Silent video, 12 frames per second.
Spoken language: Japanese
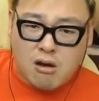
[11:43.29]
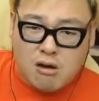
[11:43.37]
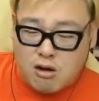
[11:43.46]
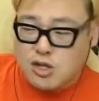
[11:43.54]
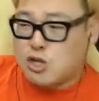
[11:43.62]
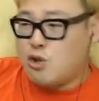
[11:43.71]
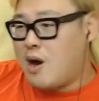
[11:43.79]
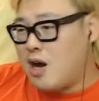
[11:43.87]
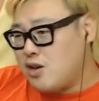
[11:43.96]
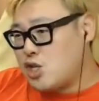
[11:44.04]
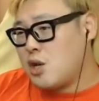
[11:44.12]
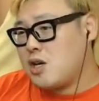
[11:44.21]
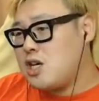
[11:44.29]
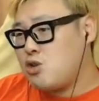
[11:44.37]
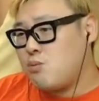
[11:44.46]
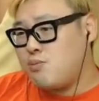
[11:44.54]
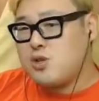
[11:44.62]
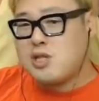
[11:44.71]
うん、その悪い人がいい
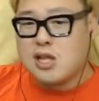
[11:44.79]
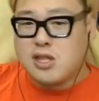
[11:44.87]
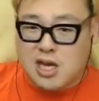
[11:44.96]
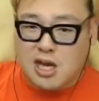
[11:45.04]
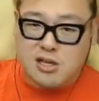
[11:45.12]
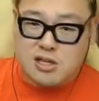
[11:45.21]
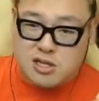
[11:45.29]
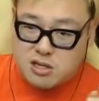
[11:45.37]
人ぶったって結